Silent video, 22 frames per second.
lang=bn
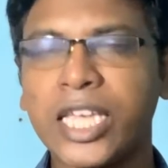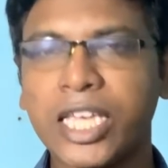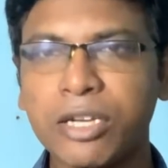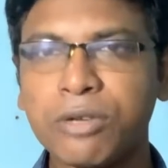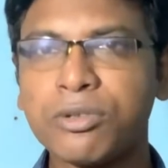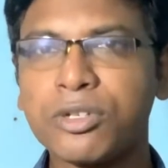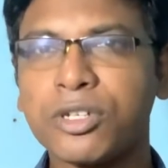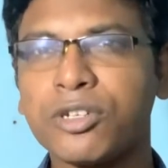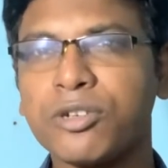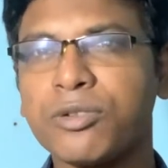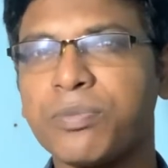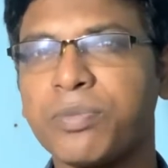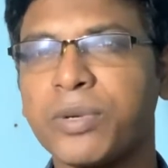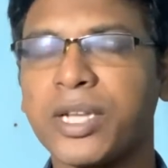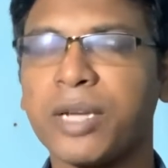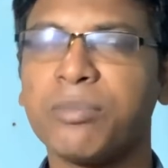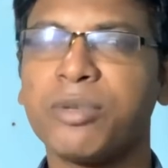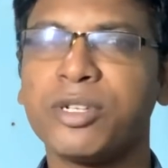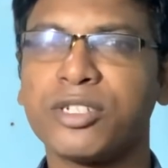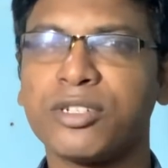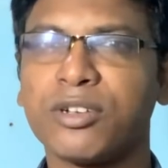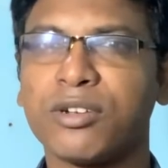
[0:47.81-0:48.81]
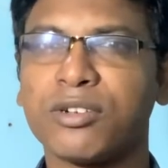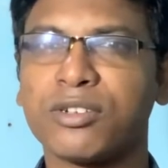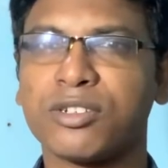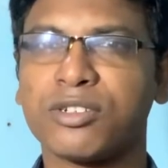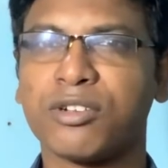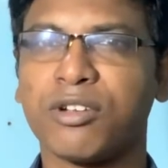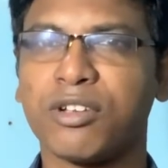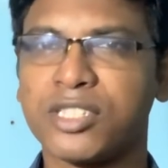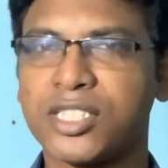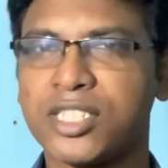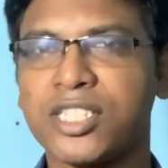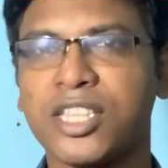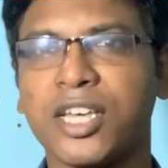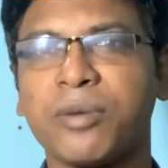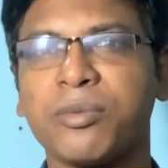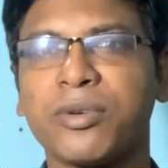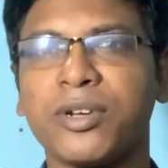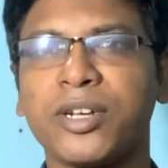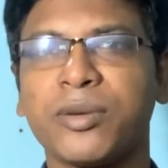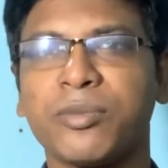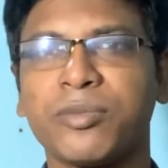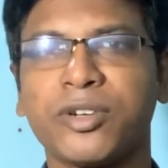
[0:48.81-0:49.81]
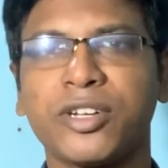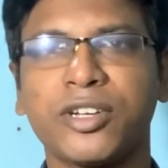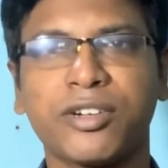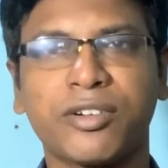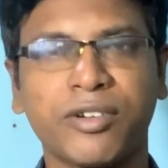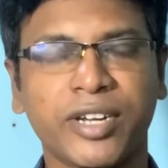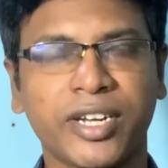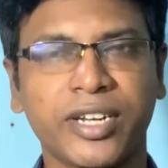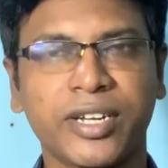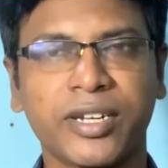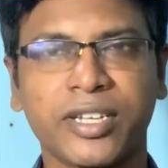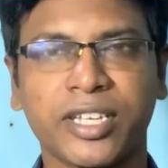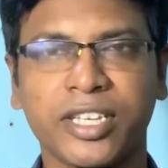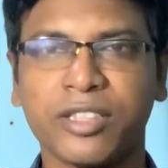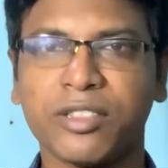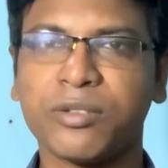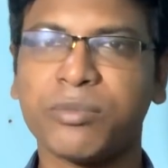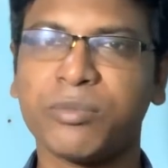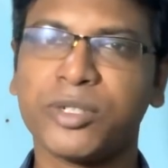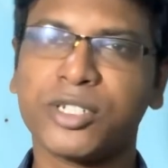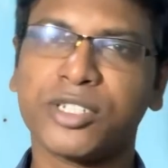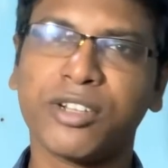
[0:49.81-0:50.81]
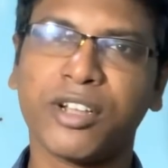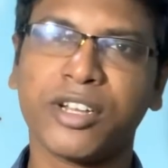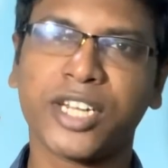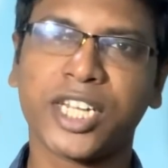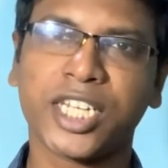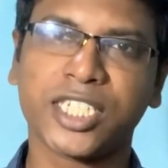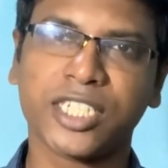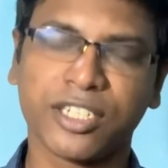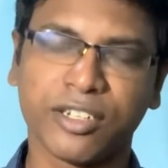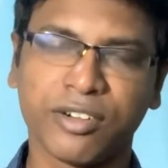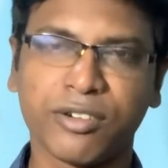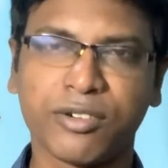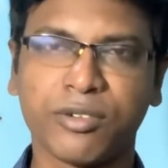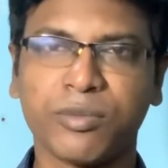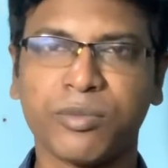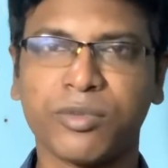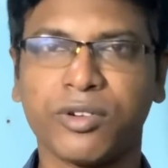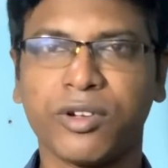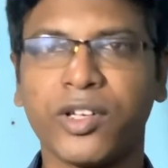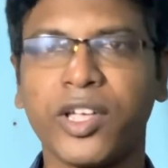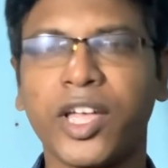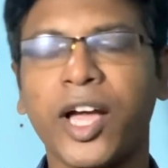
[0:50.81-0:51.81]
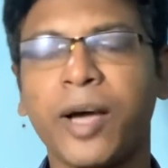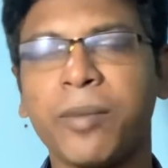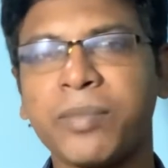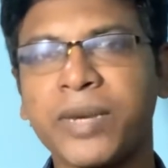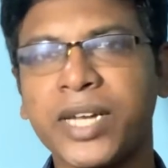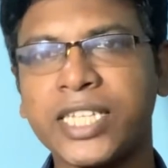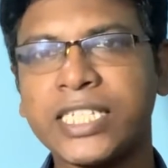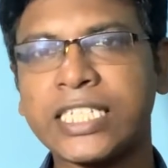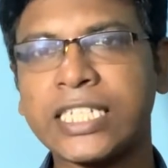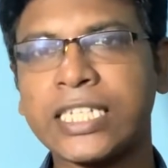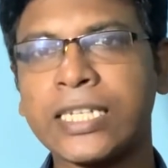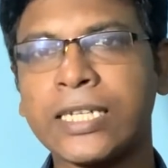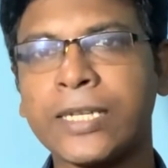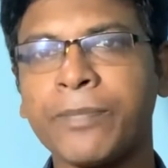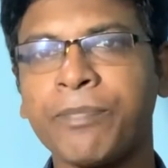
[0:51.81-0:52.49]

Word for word: ইউটিউবকে ভীষণ সস্তা বলে মনে করেন কিন্তু বিষয়টা সেরকম নয় আমরা যে